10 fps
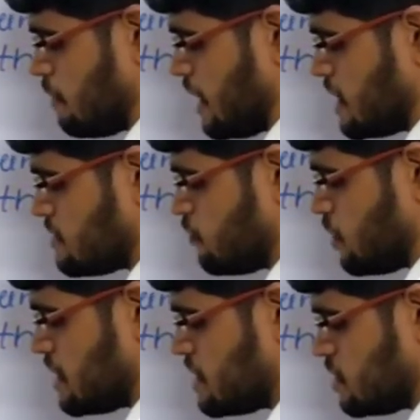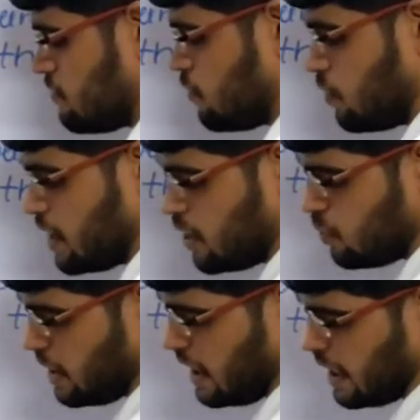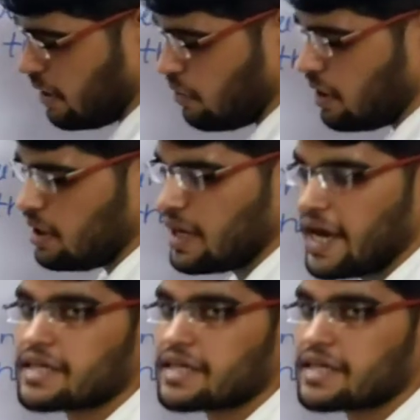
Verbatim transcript: माइनस फोर ए सी तो फोर इंटू ए क्या होगा